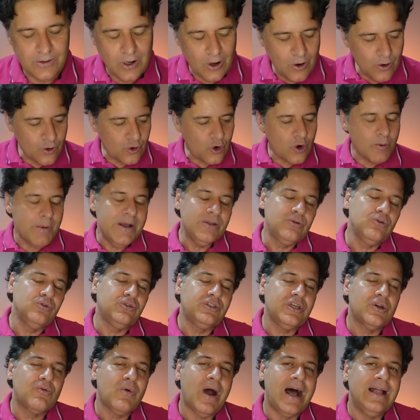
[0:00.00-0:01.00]
non come
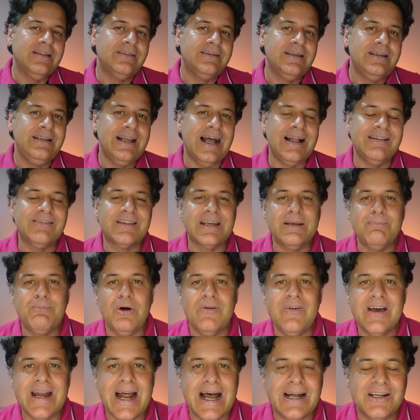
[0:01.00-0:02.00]
tutti quanti gli altri
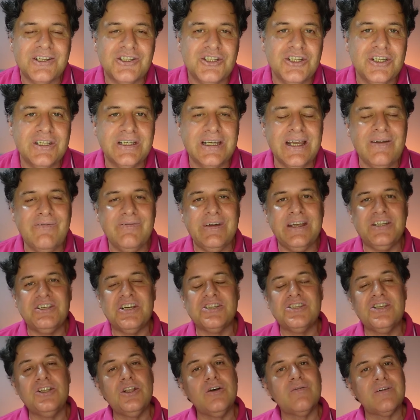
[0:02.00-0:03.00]
poveracci che
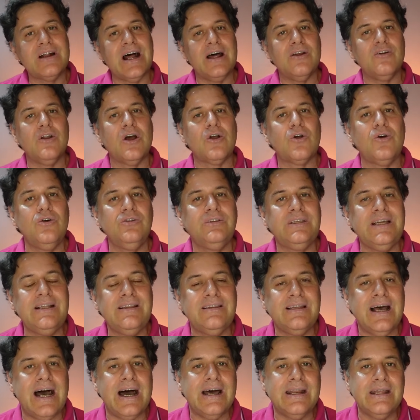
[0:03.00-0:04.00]
invece si dovranno
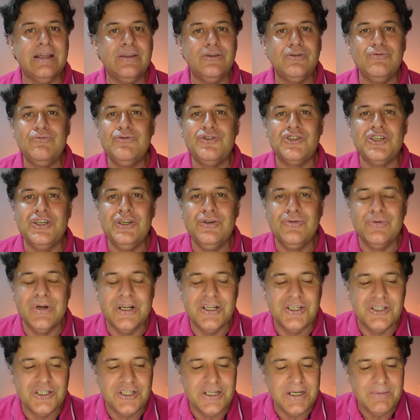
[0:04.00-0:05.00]
accontentare di un
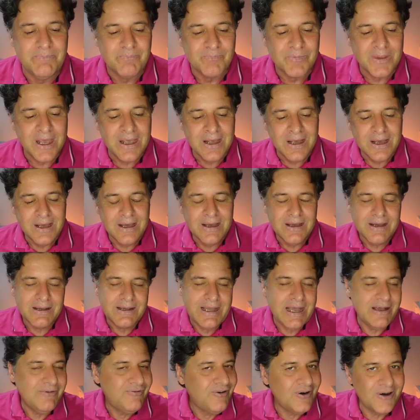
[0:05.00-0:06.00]
5G
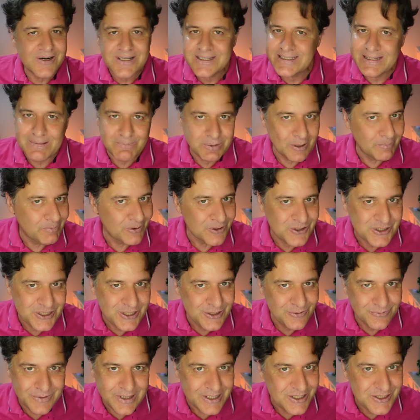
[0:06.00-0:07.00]
che forse proprio
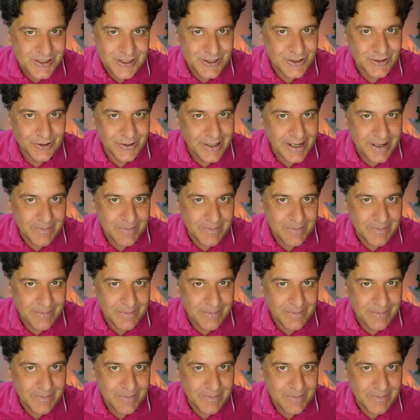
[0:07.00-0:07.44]
5G non